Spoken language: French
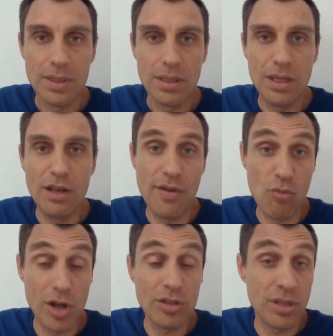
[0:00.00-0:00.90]
Il fait
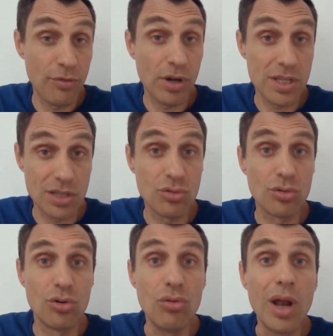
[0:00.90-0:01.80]
moins de déforestation
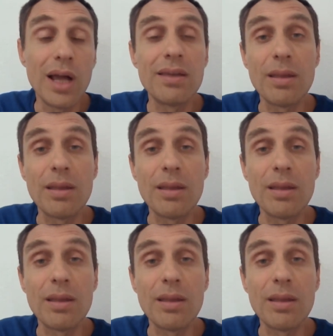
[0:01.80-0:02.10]
que Lula, qui est